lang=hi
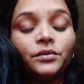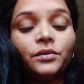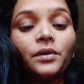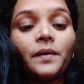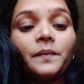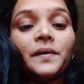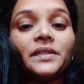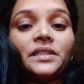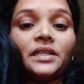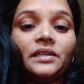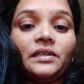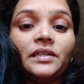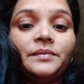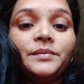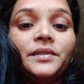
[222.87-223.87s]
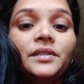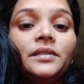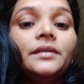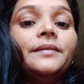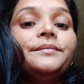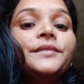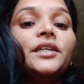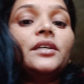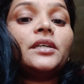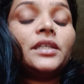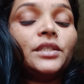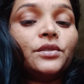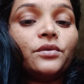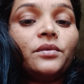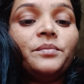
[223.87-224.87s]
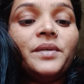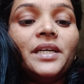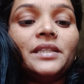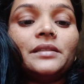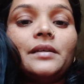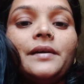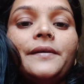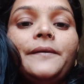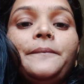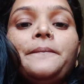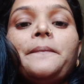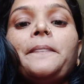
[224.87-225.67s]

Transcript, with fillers: तो आपका थायराइड भी कंट्रोल में आता है